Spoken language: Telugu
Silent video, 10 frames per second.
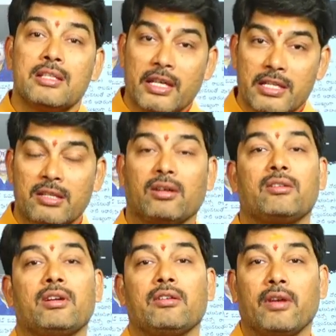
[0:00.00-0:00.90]

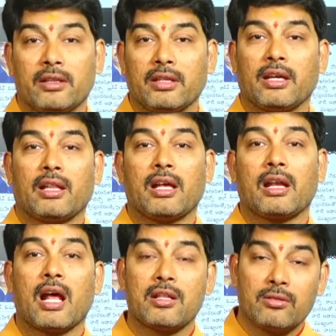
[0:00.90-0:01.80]
చేసినటువంటి వ్యక్తి కదా
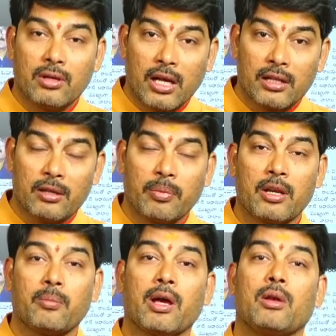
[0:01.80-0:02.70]
రాజీవ్ గాంధీ
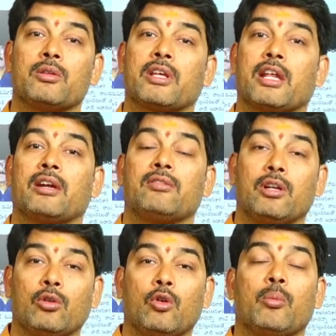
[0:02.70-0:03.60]
పరిపాలనలో
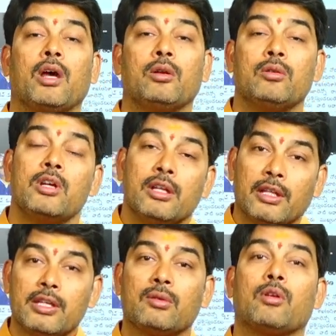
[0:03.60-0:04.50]
జరిగినటువంటి లోపాలు
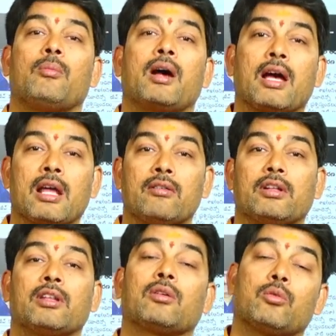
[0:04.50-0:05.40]
దేశంలో బంగారం
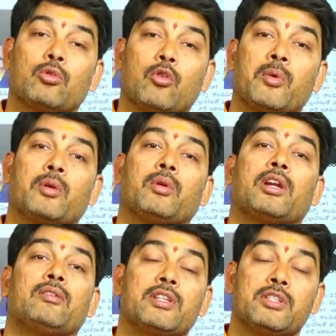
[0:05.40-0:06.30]
అంతా కుదువ
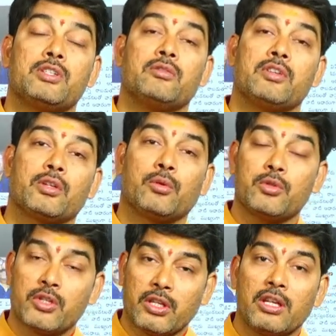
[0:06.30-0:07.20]
పెట్టుకున్నటువంటి సిచ్యువేషన్
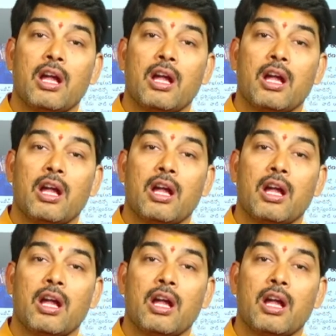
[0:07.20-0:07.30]
నుంచి